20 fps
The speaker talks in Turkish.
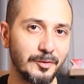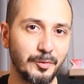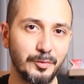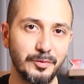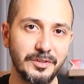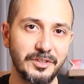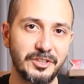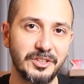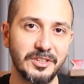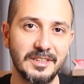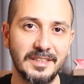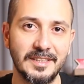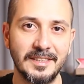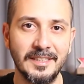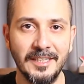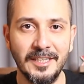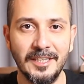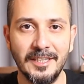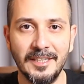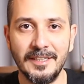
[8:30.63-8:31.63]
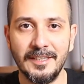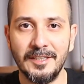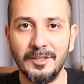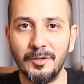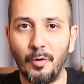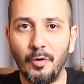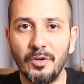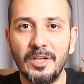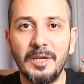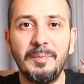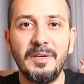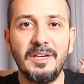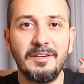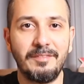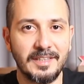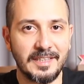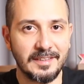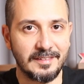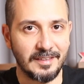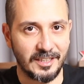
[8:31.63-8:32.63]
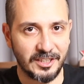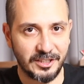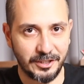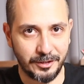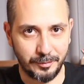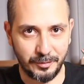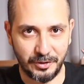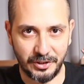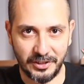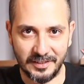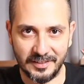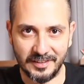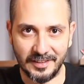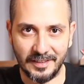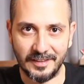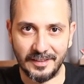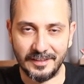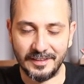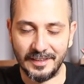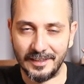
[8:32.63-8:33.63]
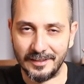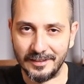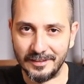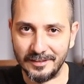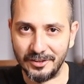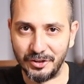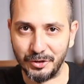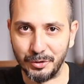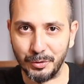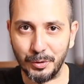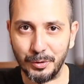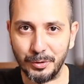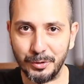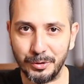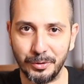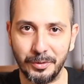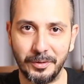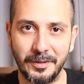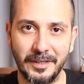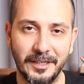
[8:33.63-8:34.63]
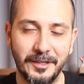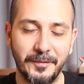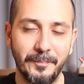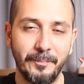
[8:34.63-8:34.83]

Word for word: Onun dışında ona bile vakit harcamamış insanlar yani dış görünüş olarak.